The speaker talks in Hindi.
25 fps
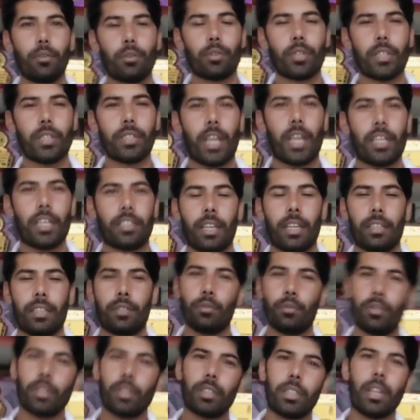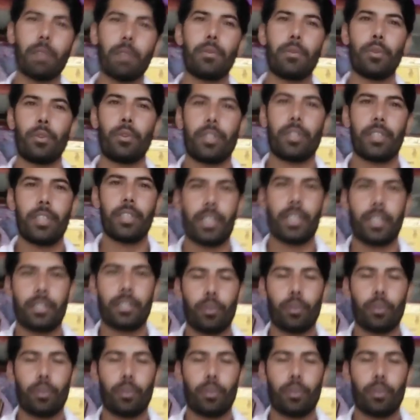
उसके साथ साथ सुंदरता भी होनी चाहिए